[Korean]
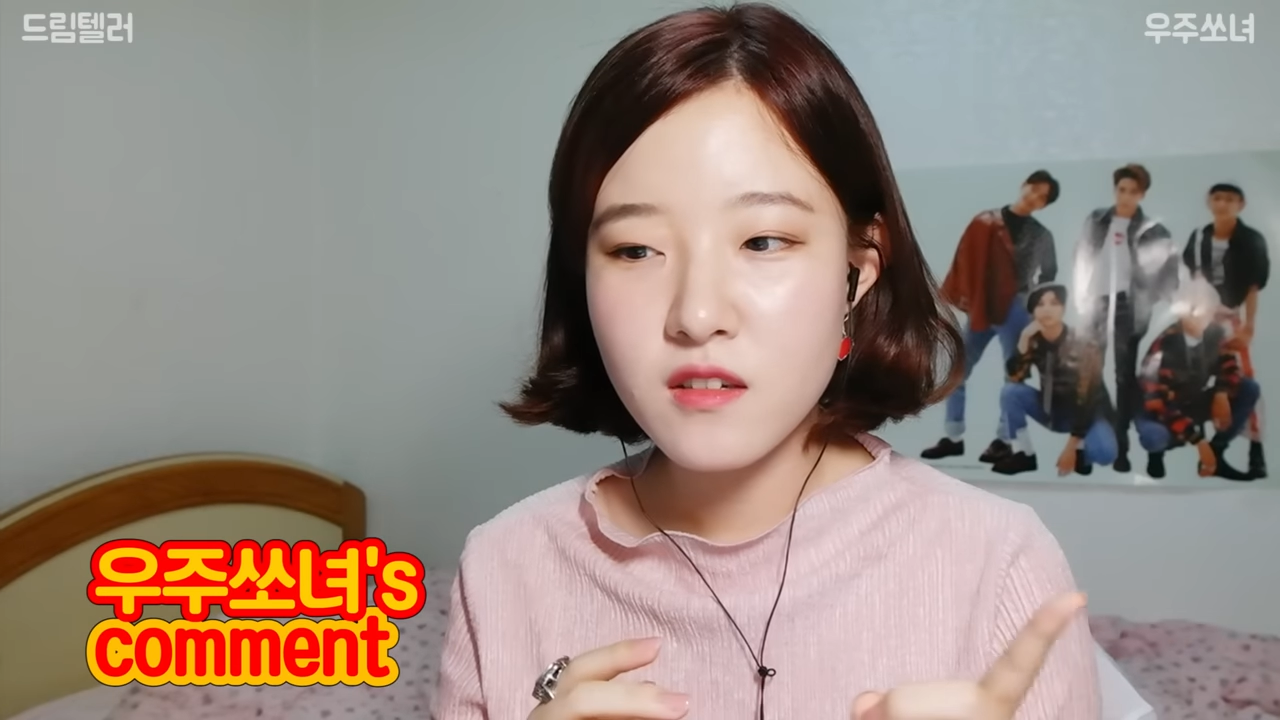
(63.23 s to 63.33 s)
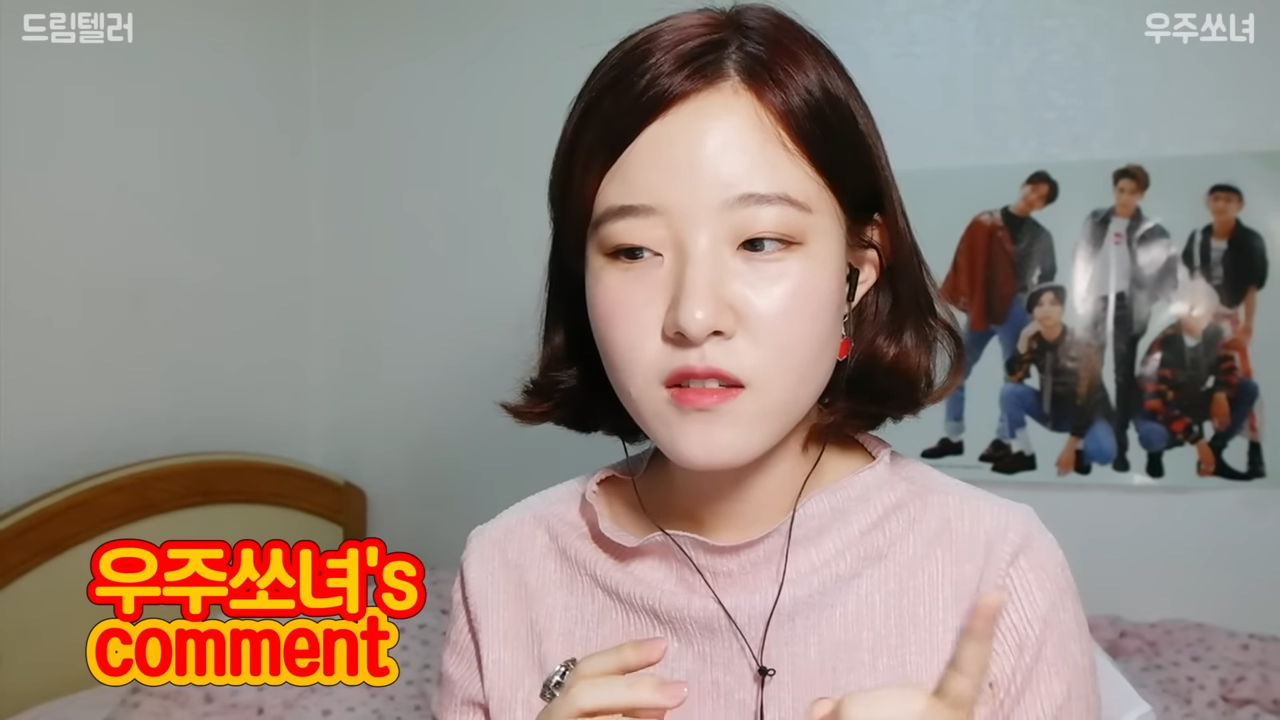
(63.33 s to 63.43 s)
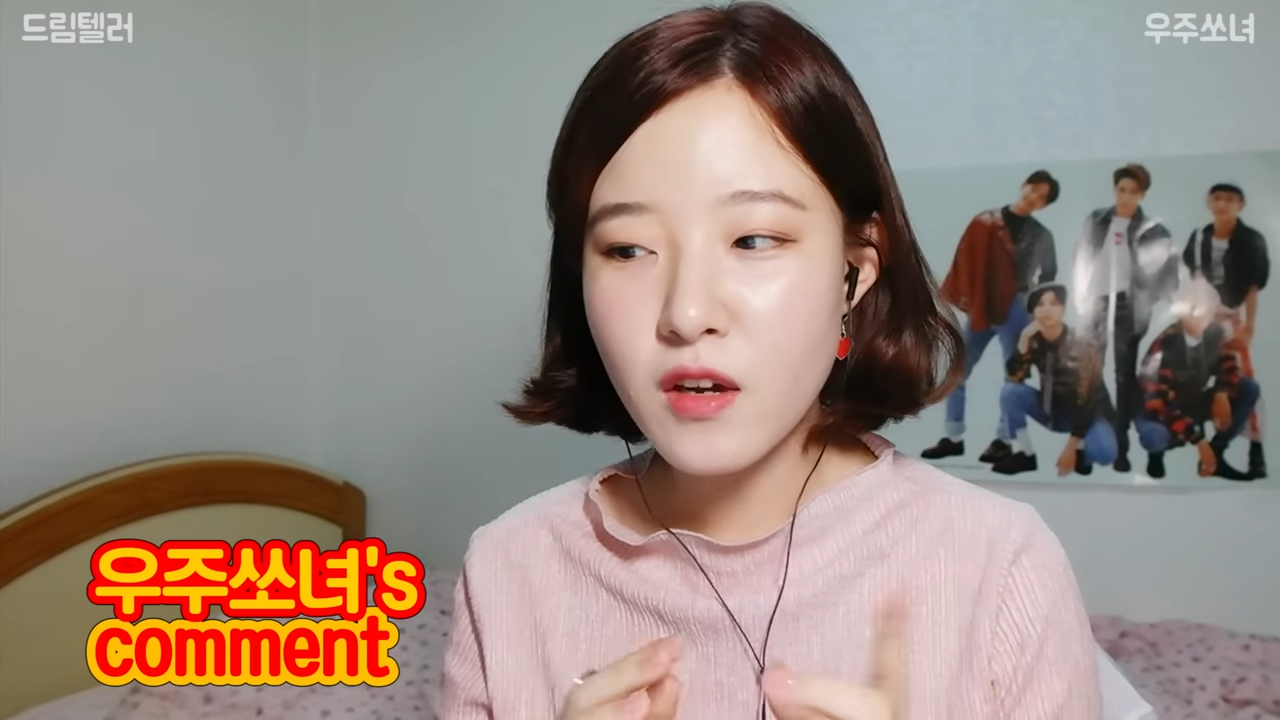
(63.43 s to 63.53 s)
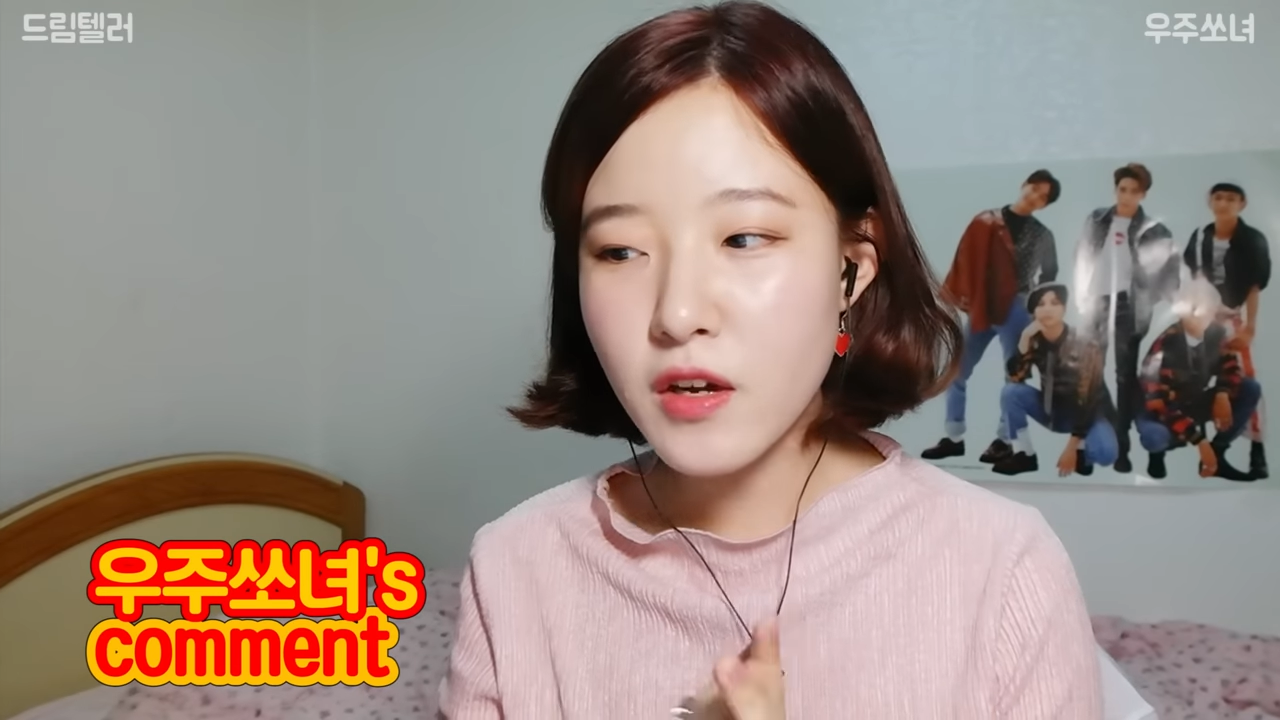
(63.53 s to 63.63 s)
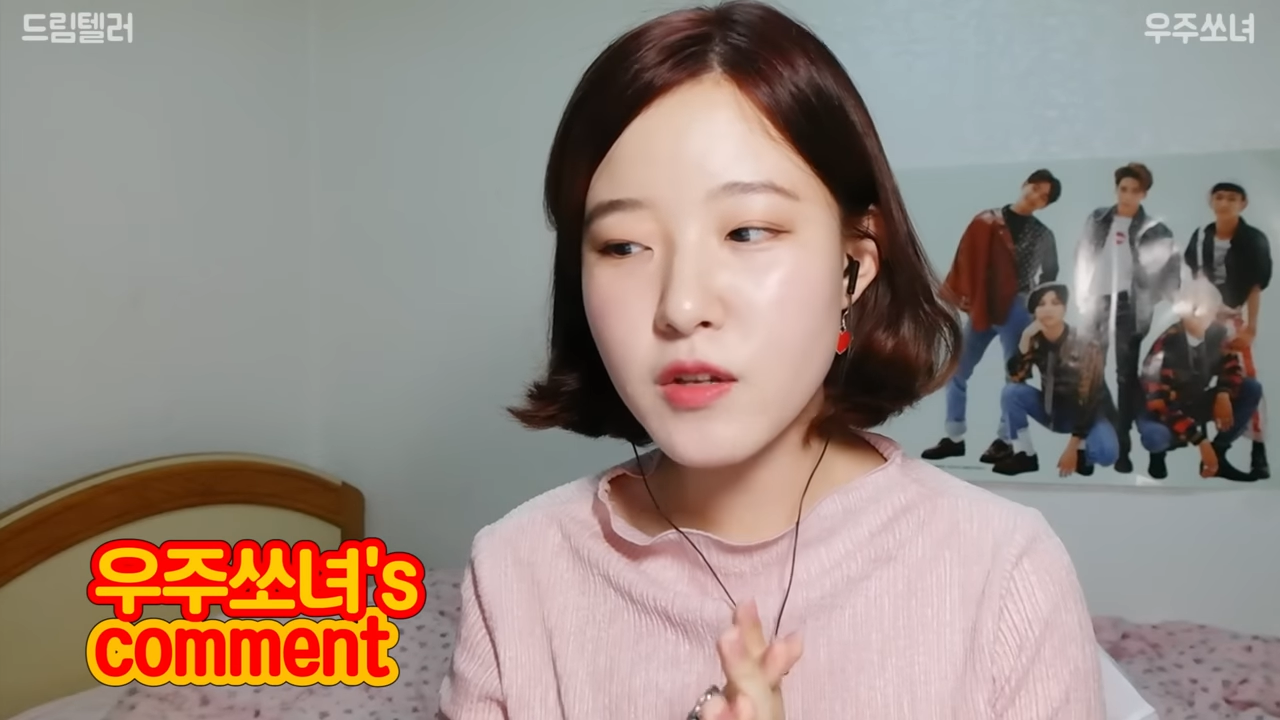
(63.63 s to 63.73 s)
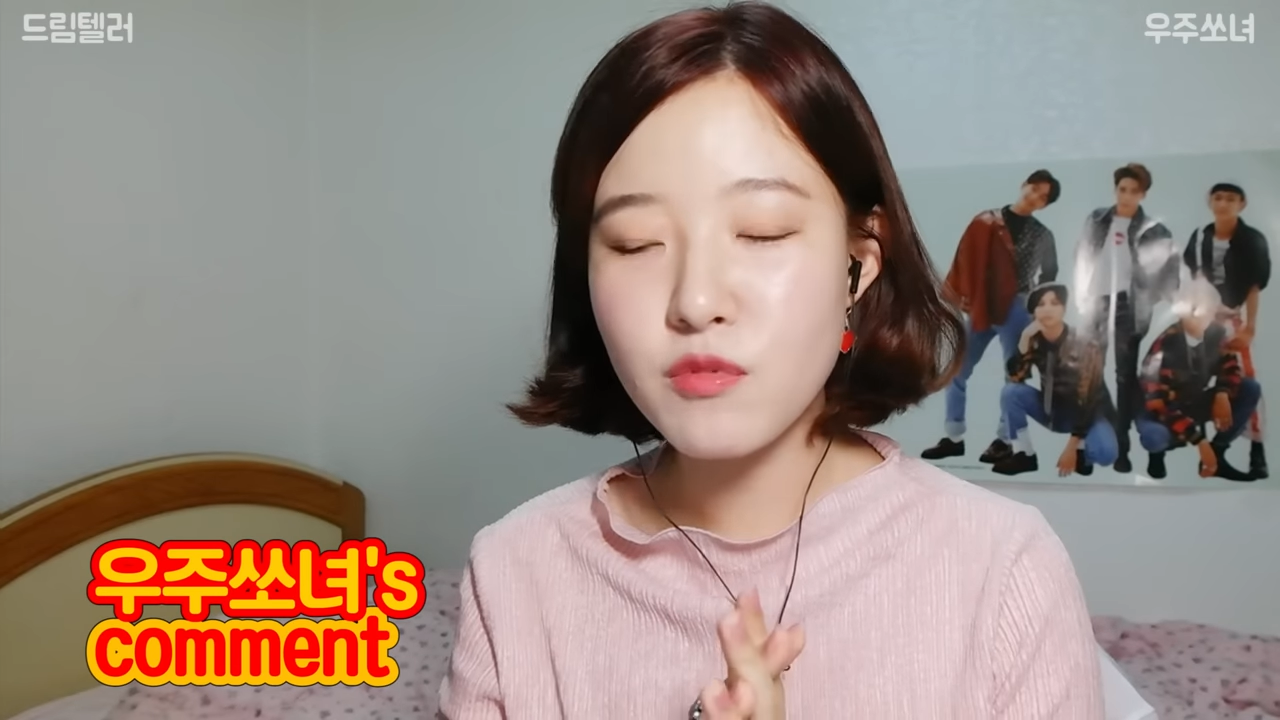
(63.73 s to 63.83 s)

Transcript: 샤이니